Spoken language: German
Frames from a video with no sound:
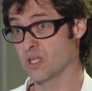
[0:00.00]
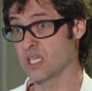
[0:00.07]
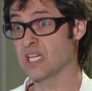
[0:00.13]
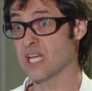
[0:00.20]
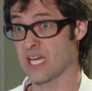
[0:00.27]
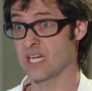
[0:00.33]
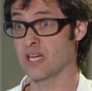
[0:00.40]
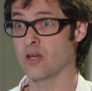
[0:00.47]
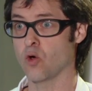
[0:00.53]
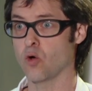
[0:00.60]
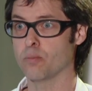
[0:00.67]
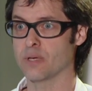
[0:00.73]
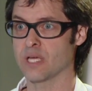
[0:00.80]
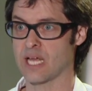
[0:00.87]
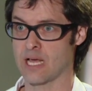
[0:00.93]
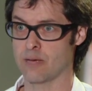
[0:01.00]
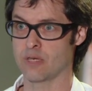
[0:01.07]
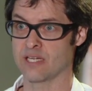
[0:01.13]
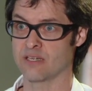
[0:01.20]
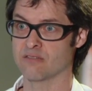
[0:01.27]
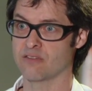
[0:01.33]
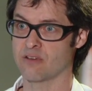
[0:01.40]
in einen
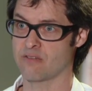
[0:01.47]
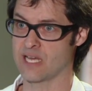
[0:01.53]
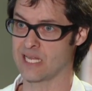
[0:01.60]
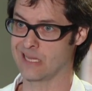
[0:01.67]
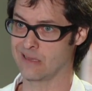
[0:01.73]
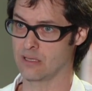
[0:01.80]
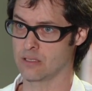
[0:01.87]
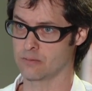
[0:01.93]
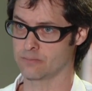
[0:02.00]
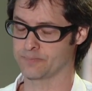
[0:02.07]
operablen verwandeln.